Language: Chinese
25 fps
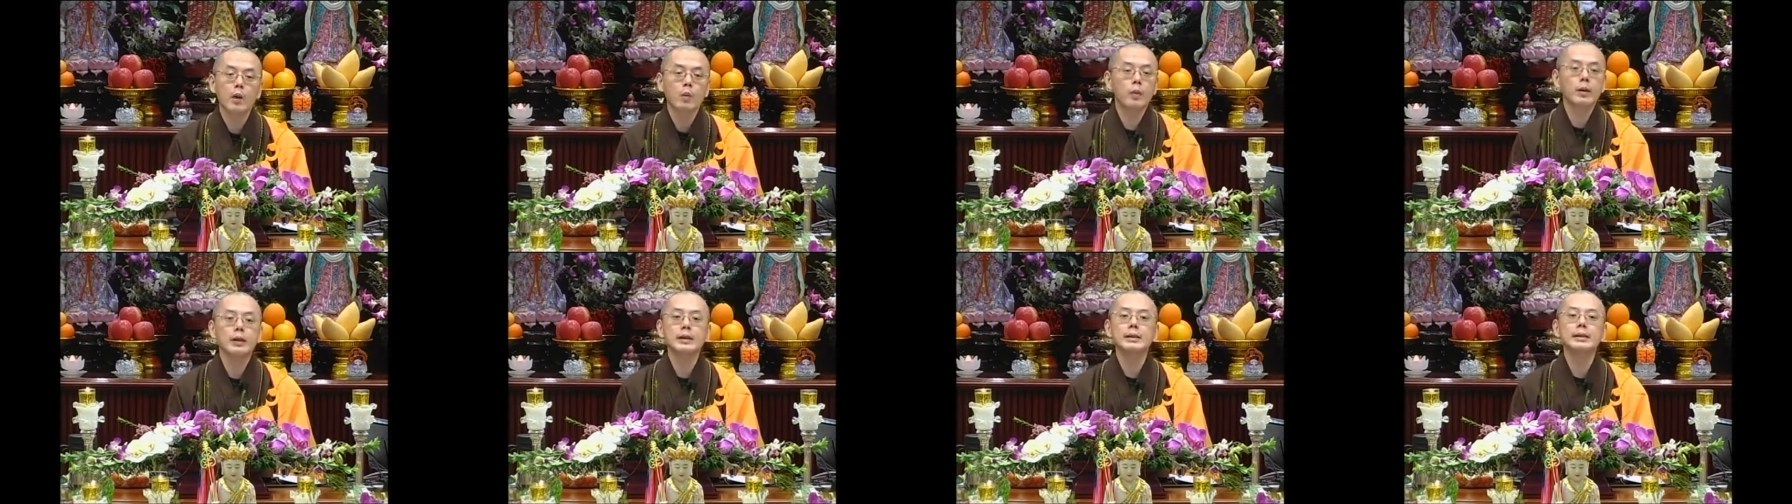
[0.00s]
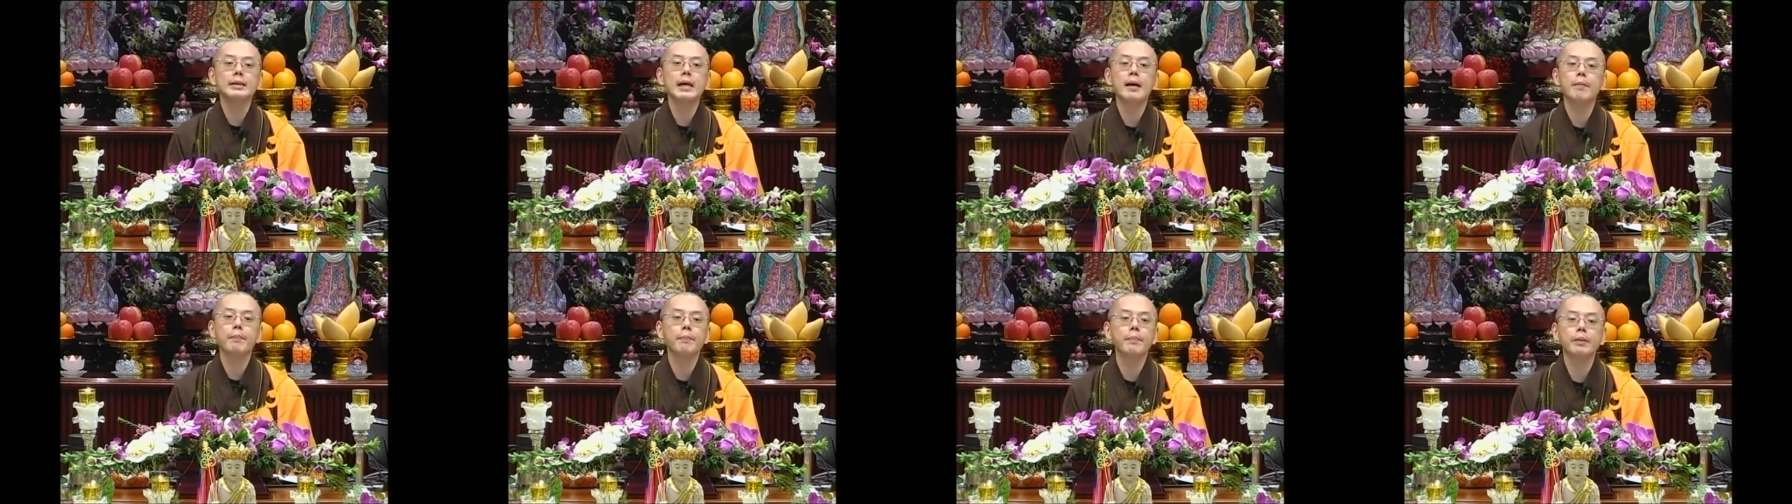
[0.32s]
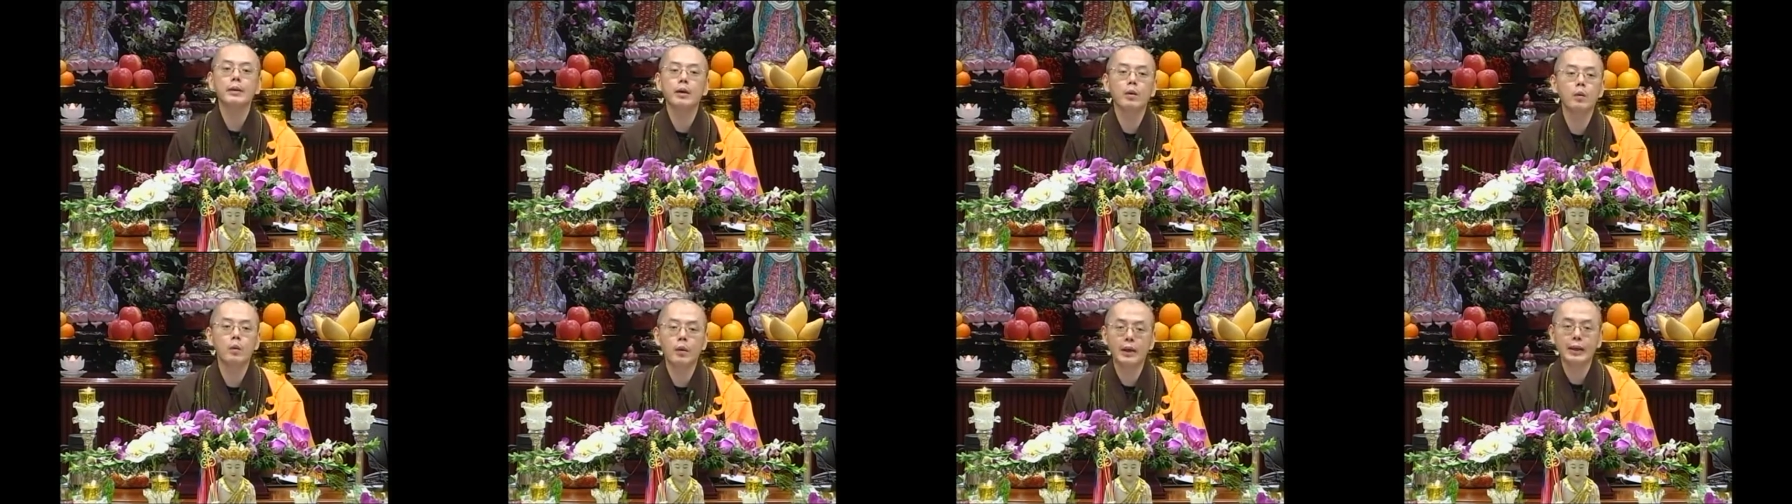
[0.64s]
回向不
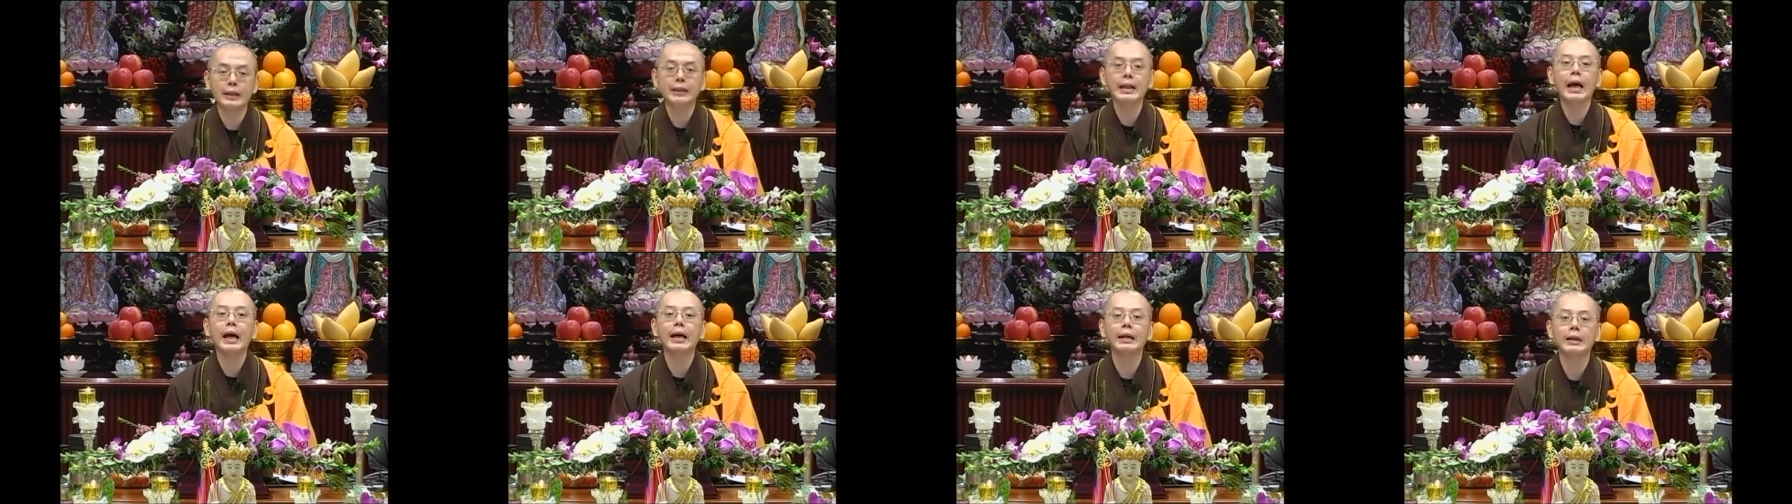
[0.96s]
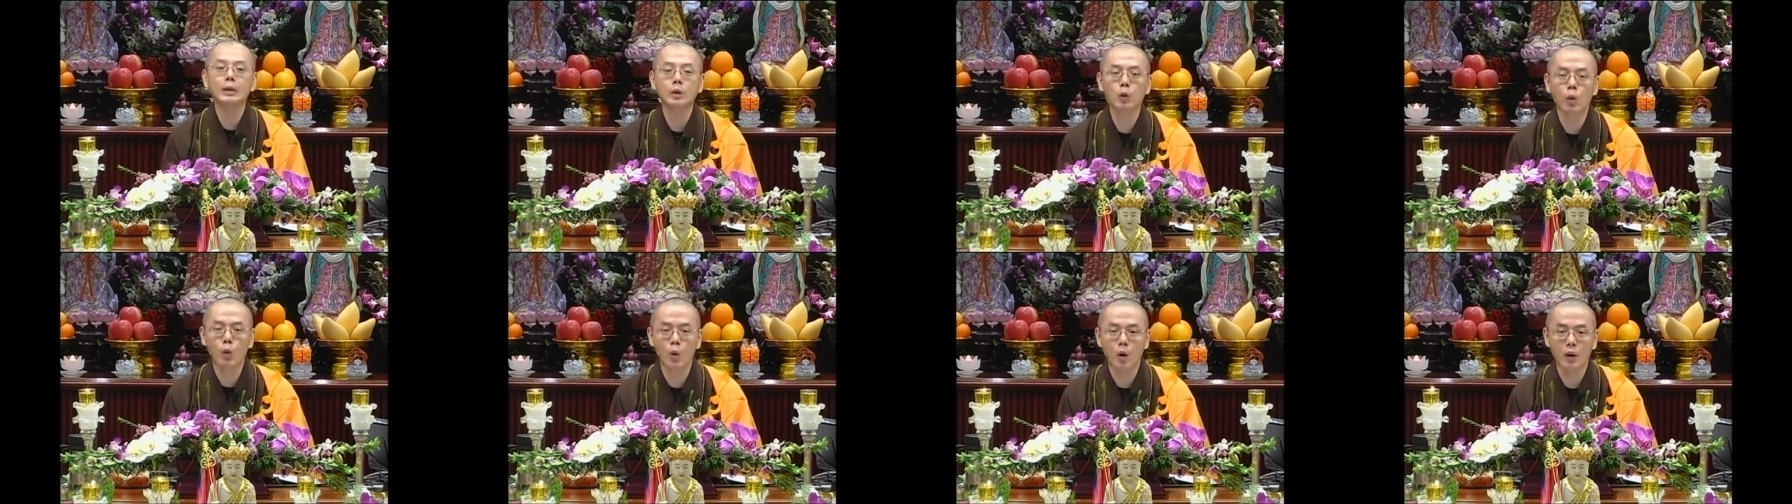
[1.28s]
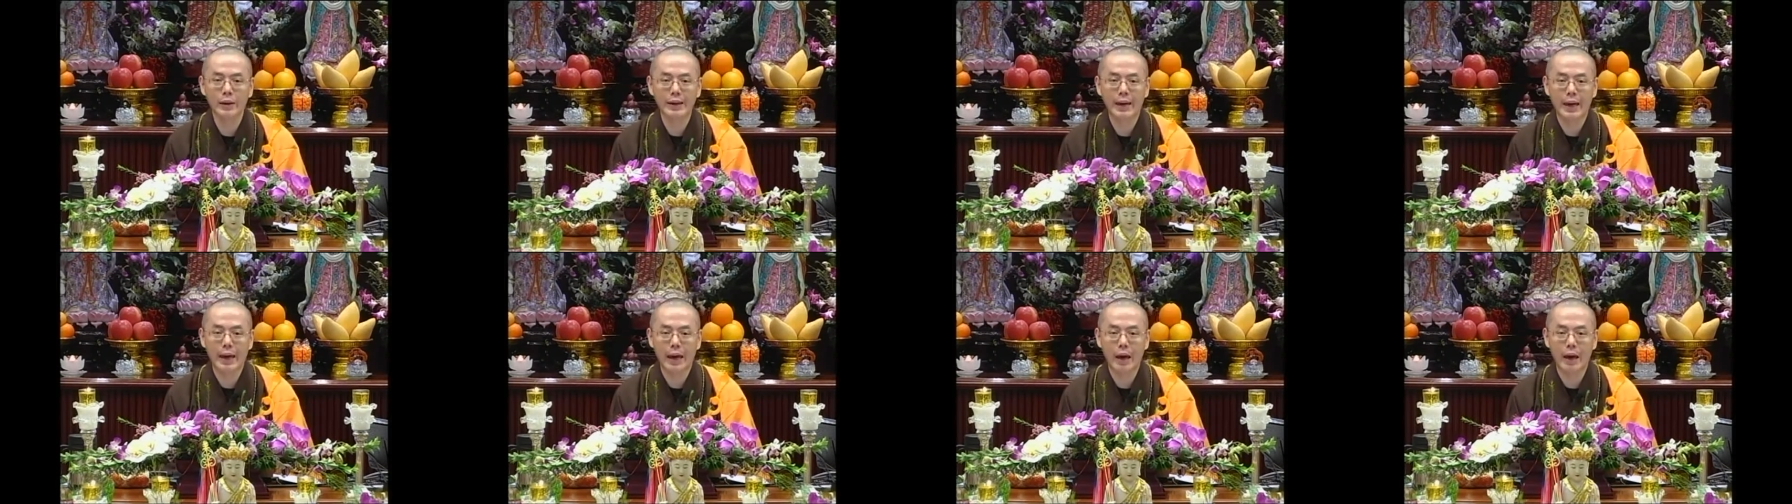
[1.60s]
能回太
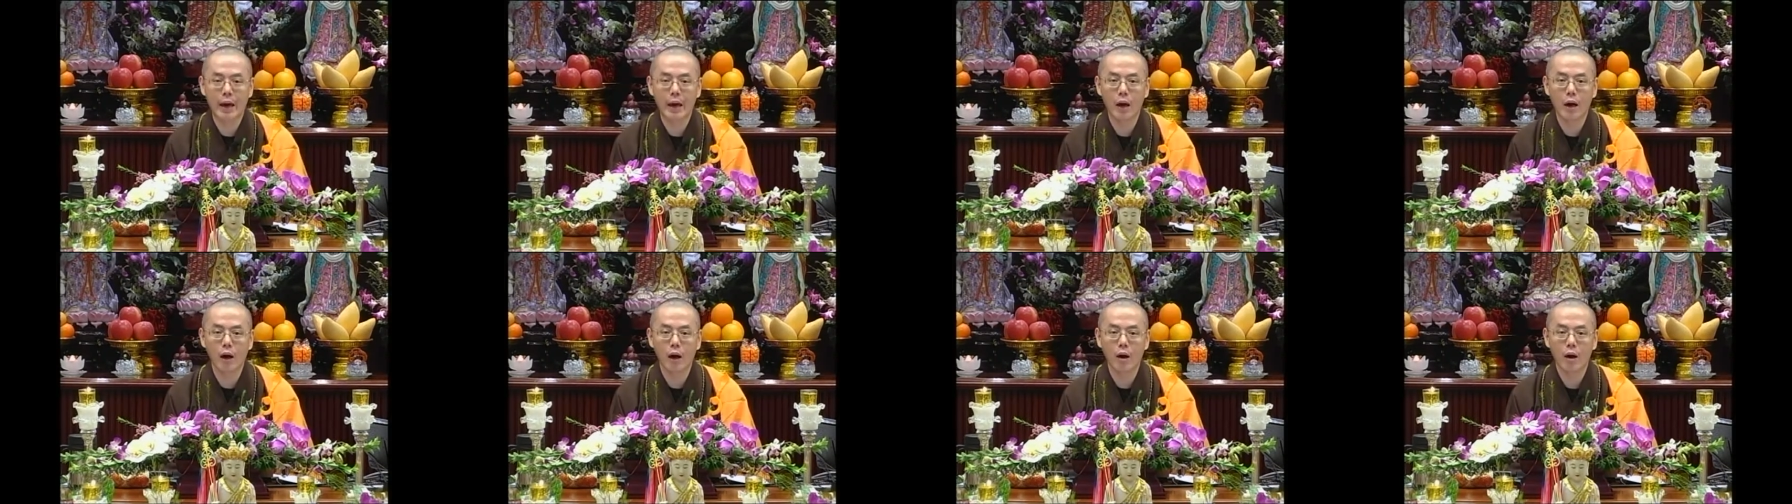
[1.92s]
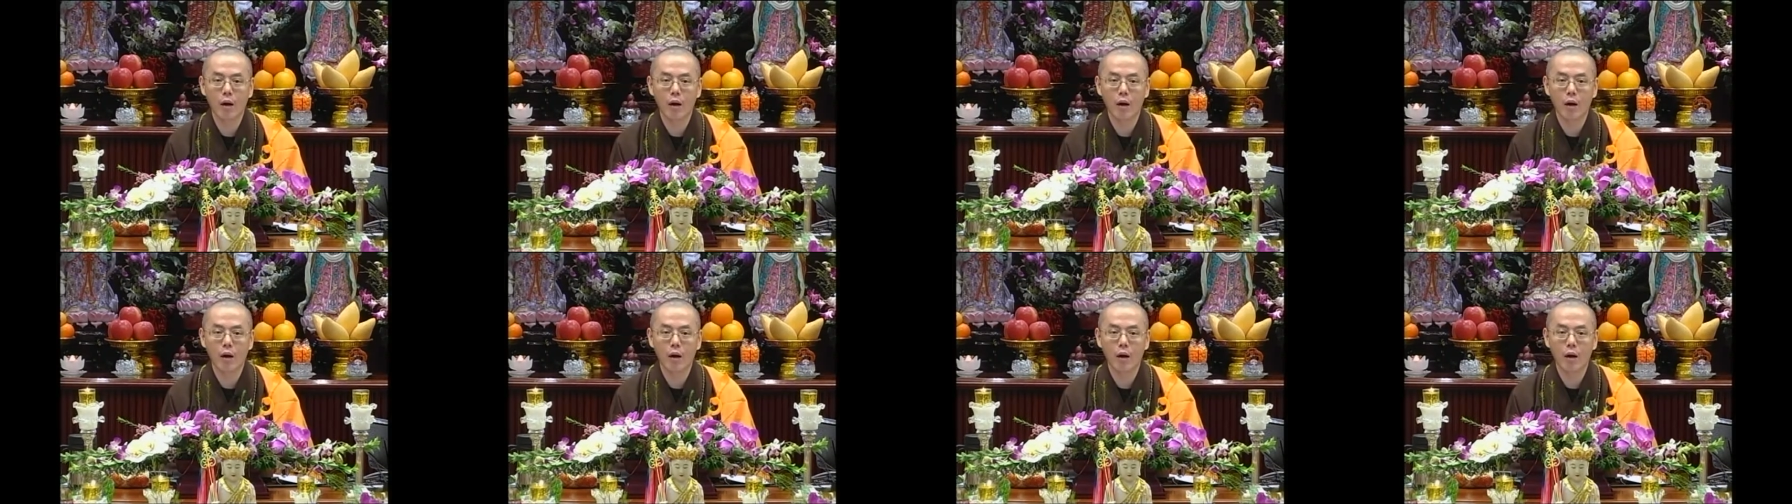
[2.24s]
多耶？